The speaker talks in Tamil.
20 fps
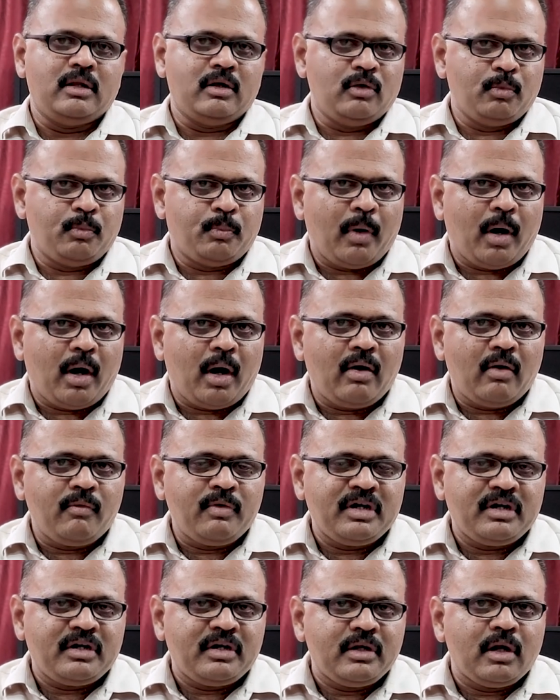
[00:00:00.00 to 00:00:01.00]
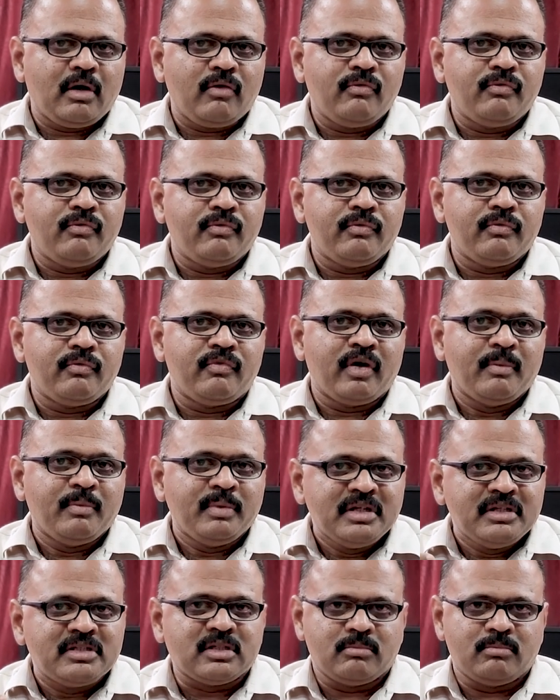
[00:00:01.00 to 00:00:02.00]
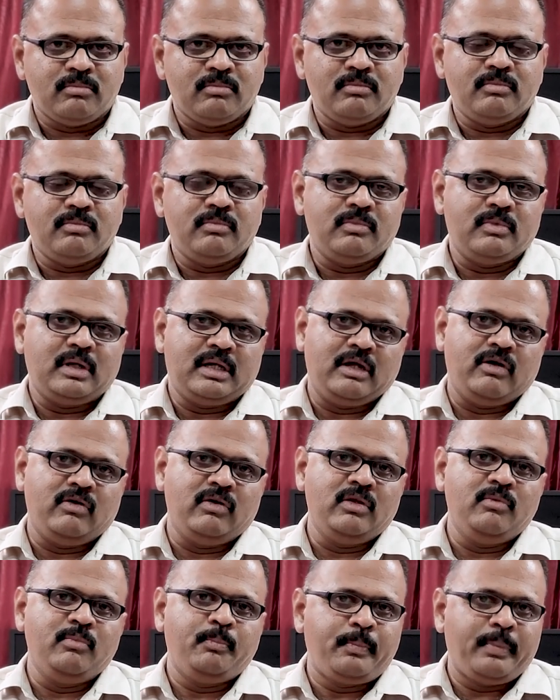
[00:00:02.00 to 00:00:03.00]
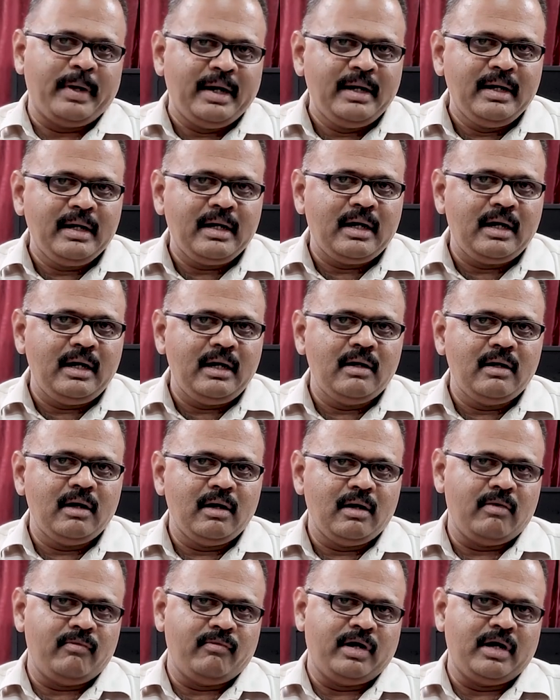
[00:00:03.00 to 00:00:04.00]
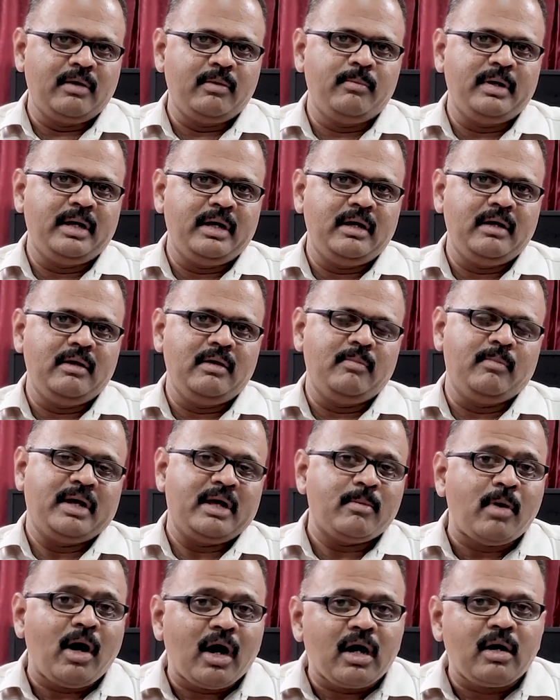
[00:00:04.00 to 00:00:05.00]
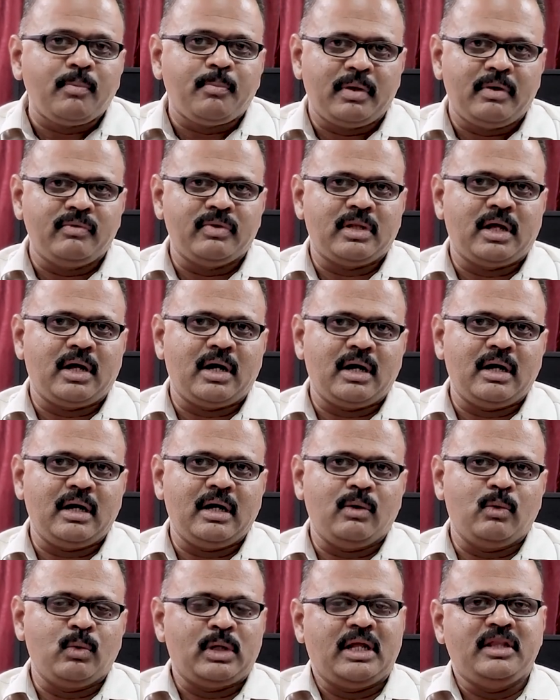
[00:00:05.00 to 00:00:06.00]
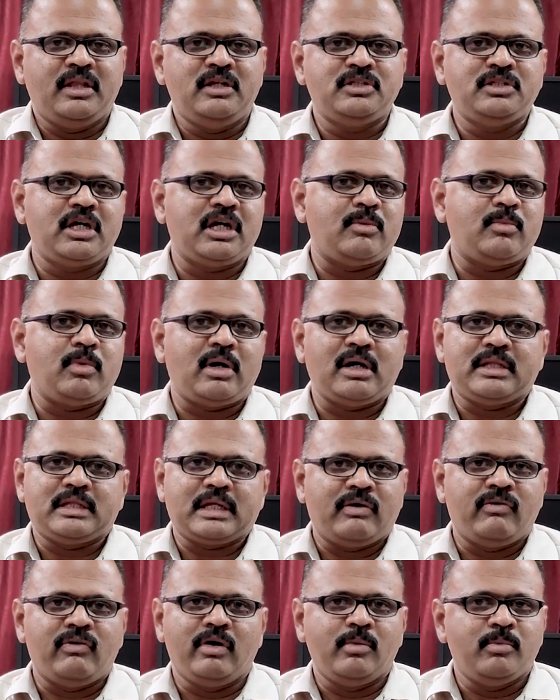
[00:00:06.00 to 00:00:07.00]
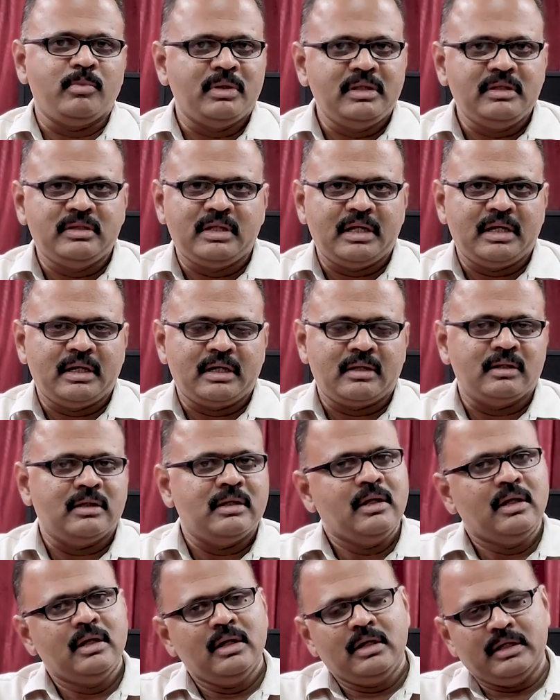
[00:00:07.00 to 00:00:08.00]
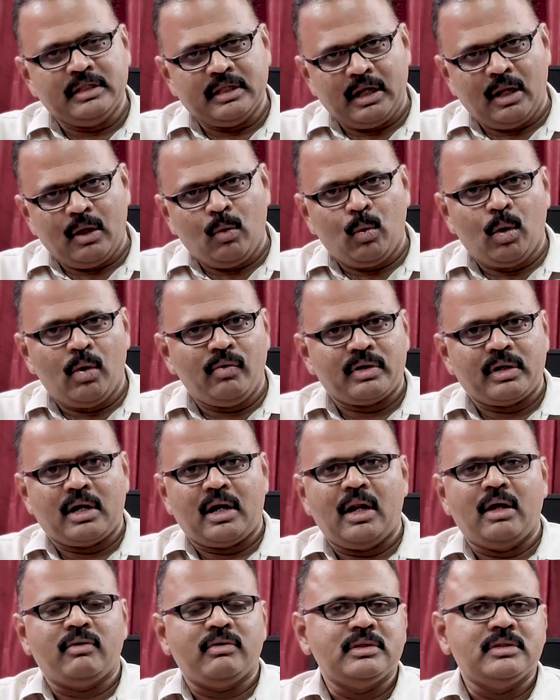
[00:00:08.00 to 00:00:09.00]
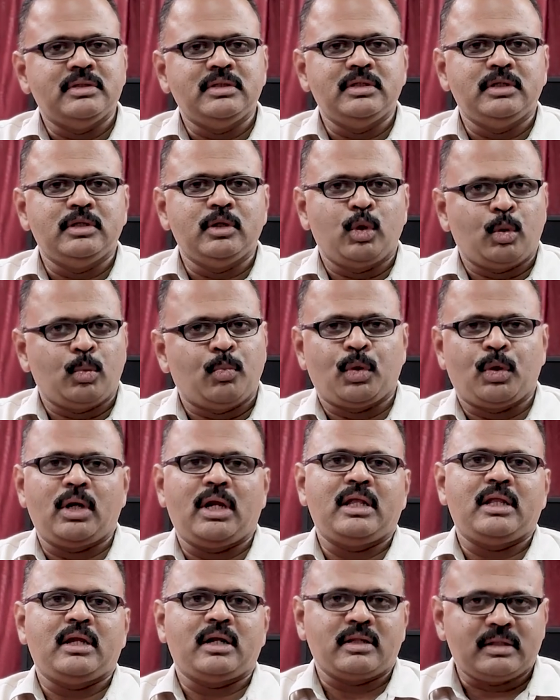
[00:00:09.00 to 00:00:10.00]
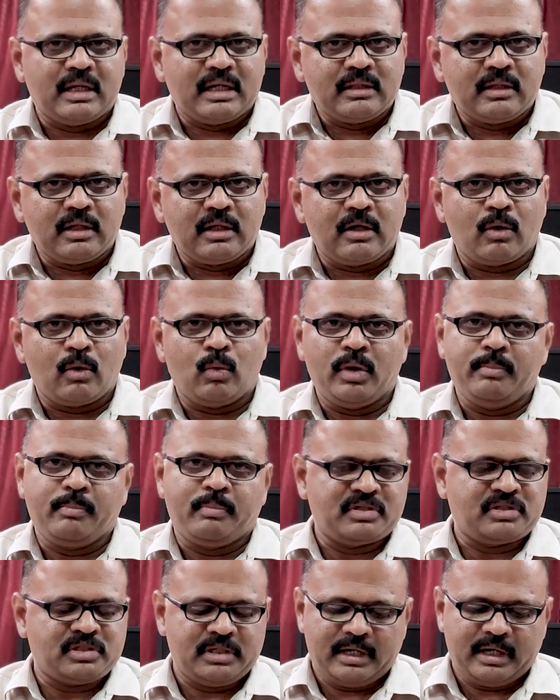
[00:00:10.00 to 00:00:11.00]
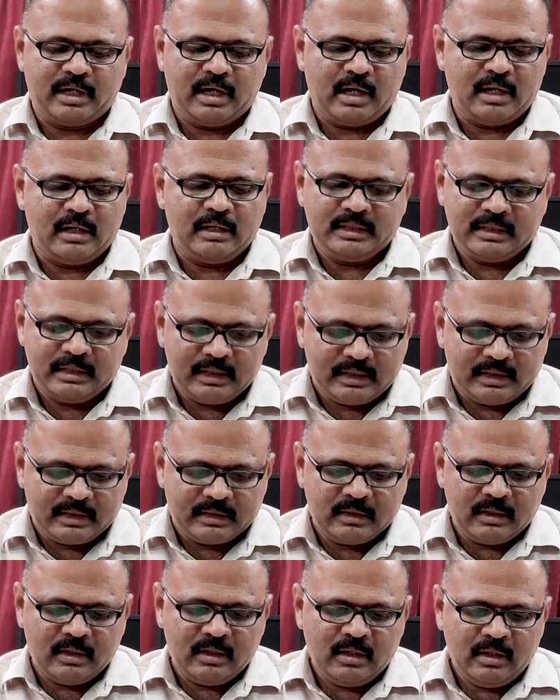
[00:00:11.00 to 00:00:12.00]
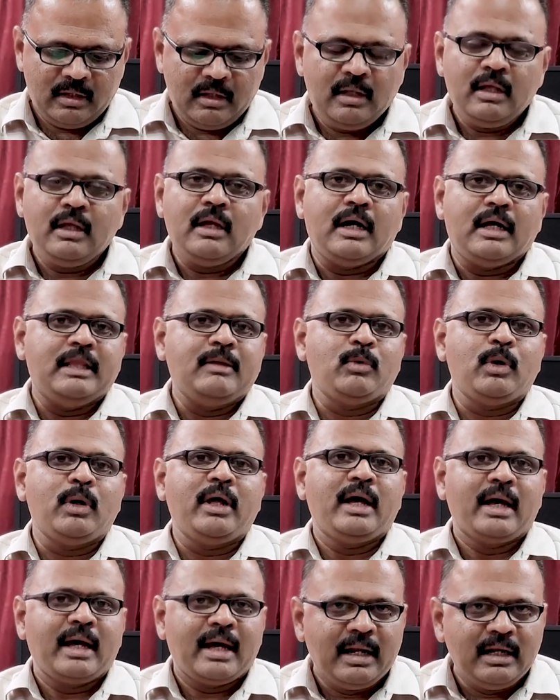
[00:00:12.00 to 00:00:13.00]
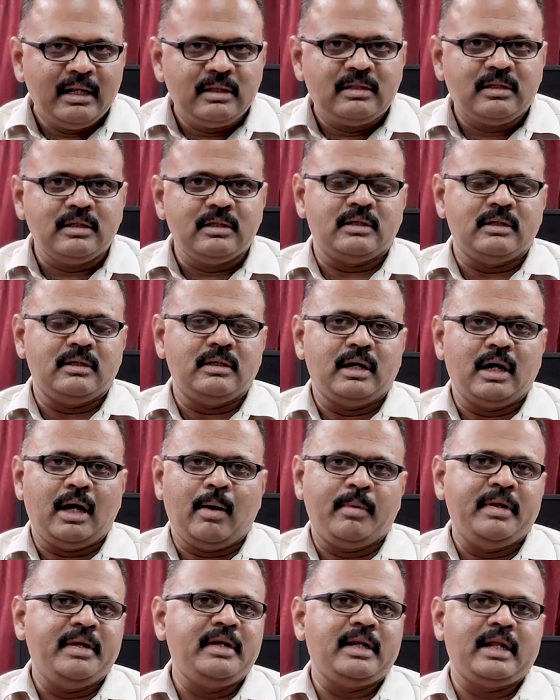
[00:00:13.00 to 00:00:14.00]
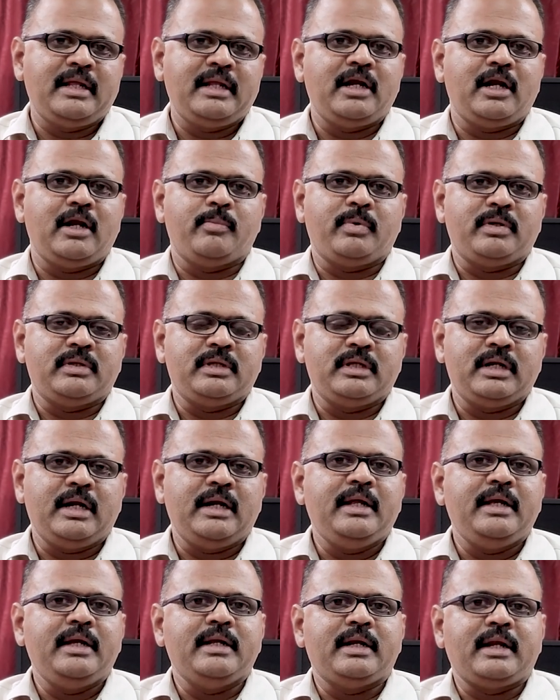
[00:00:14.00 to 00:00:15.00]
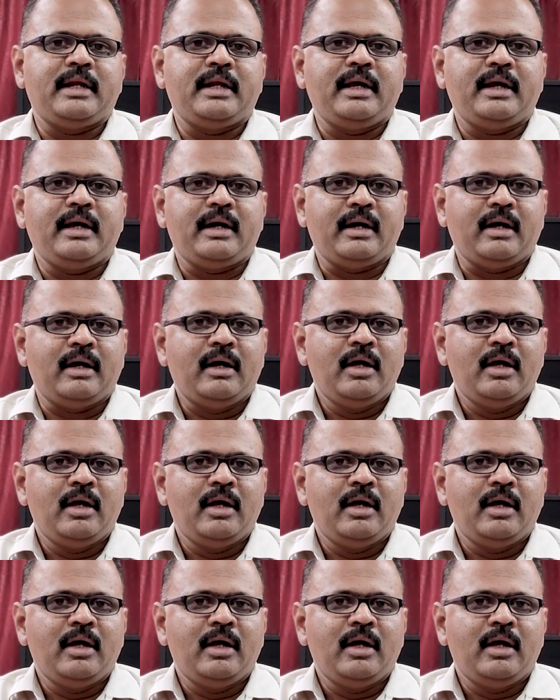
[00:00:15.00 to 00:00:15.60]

அதாவது பாவர்ட்டி ஆஃப் ஃபெமினிசம் அதாவது பெண்கள் வறுமை மயமாக்கப்படுவதாக ஒரு அதிர்ச்சிகரமான தகவல் என்பது தெரிகிறது இதெல்லாம் ஓவராலாக வந்து ஒரு பொருளாதார தளத்தில் இருக்கக்கூடிய பிரச்சனைகளாக இருக்குது அதே போல் ஹெல்த்து அப்படிங்கிற ஏரியாவில் பார்த்திங்கன்னா இன்றைக்கி நிறைய